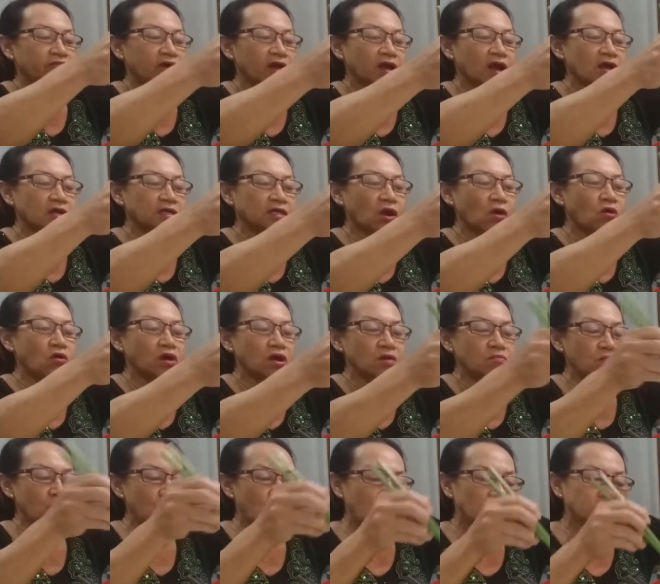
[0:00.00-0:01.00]
và các cháu cứ
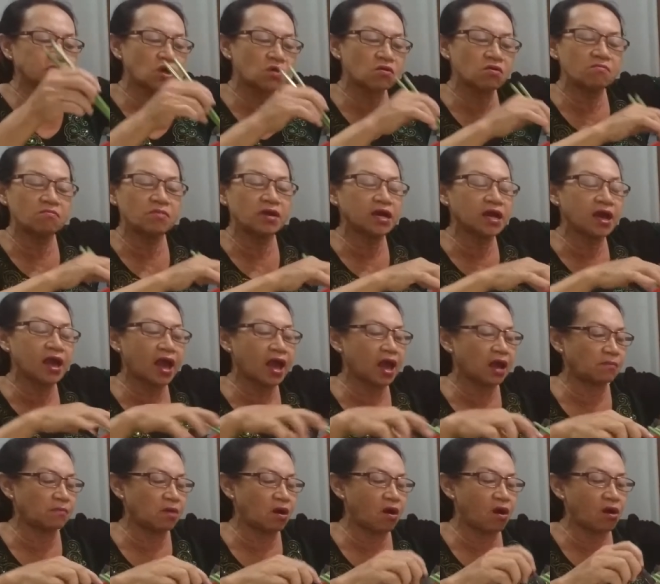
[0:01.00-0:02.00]
mua ở trong mấy cái
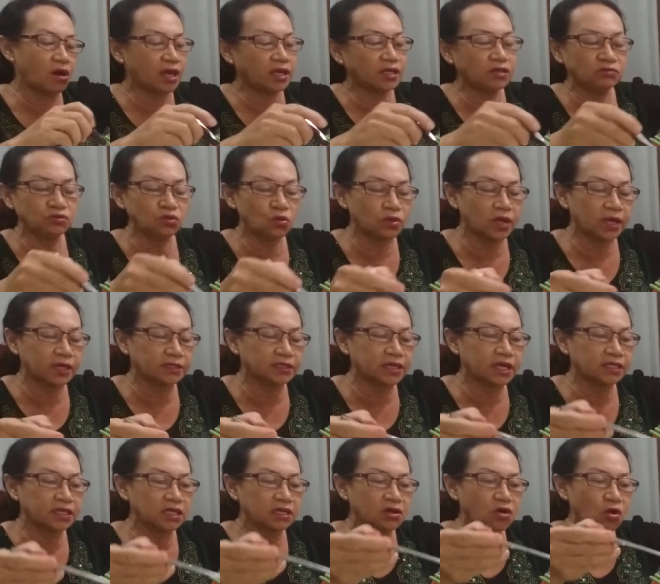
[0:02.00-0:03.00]
hàng mà họ lấy trong tủ lạnh
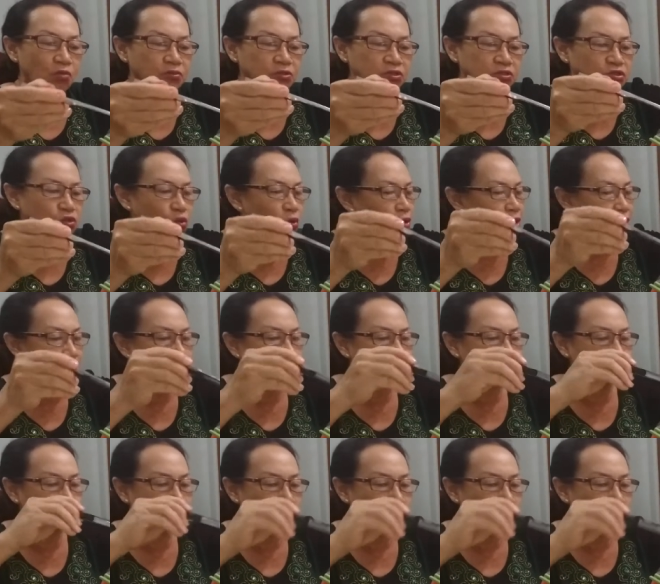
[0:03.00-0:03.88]
ra thì cái hộp sữa chua nó không có